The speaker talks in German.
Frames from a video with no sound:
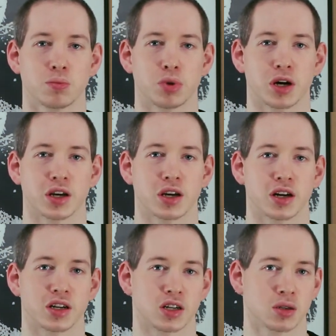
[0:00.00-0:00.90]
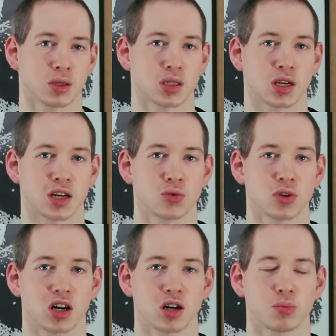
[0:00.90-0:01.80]
bei einer Zeitung
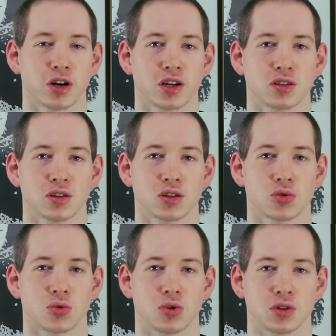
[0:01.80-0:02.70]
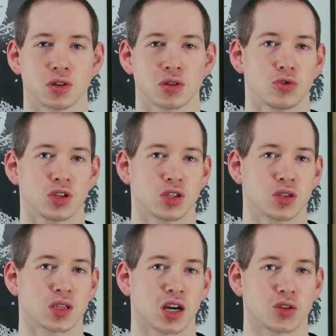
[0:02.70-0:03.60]
arbeitet und für diese
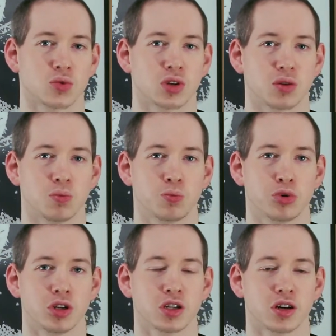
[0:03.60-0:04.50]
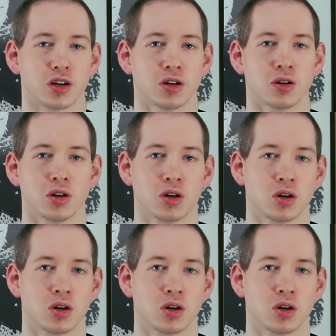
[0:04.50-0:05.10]
Zeitung eben Bilder